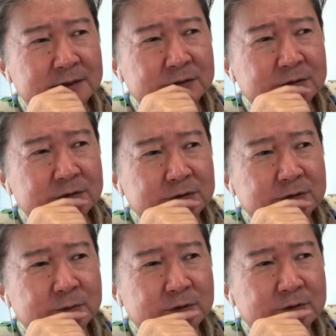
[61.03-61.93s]
地方っていうより
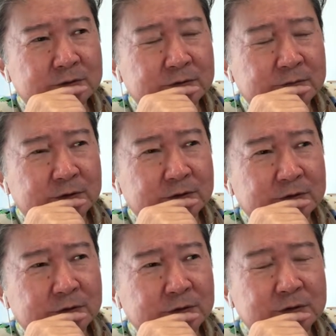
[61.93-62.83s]
も、もう、
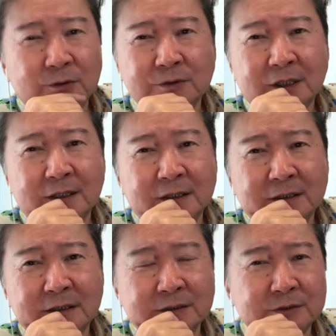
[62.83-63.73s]
特に大
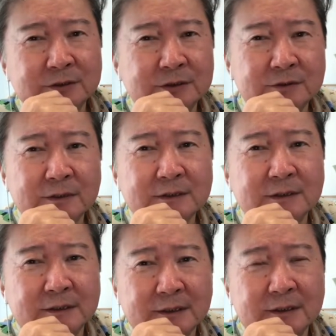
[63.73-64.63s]
阪が中心となって
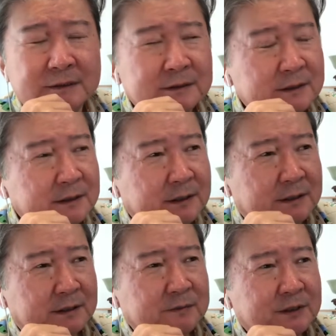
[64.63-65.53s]
ね、
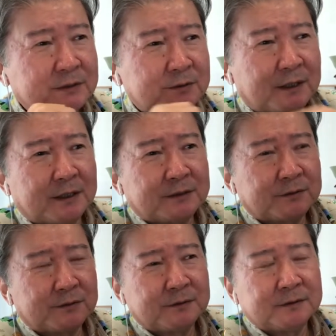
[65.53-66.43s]
えー、昔ほら、
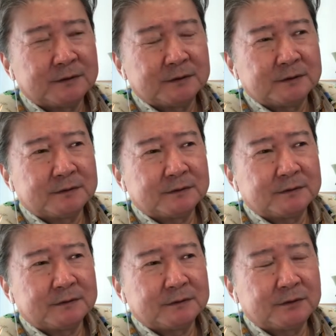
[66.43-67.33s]
その、う
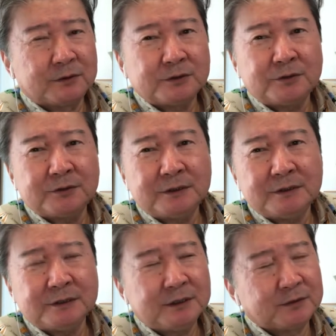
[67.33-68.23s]
ん、保証
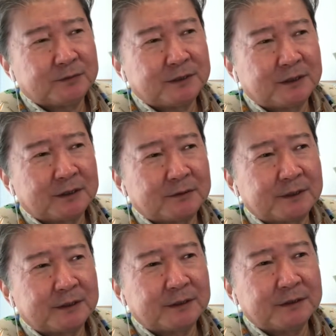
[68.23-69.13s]
金制度みたいなの
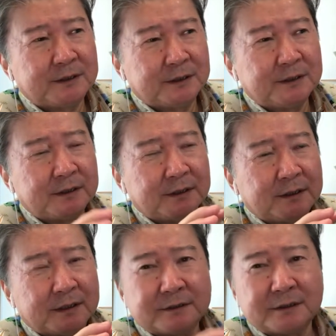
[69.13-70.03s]
がね、
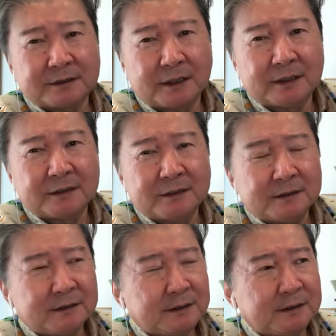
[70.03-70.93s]
あってさ、
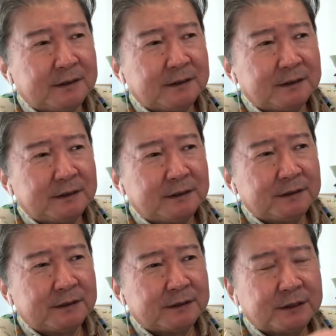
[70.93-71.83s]

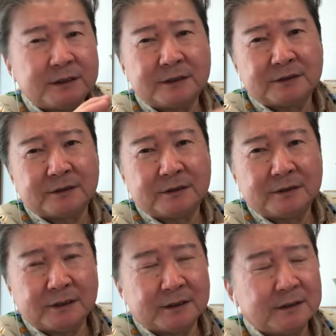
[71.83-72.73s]
で、敷金
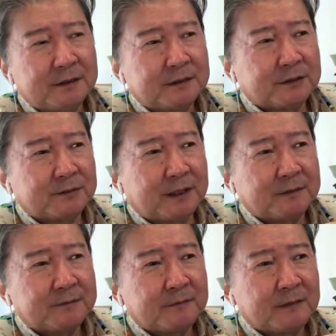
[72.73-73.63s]
ね、例えば、
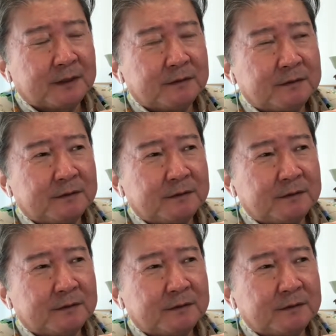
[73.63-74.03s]
うー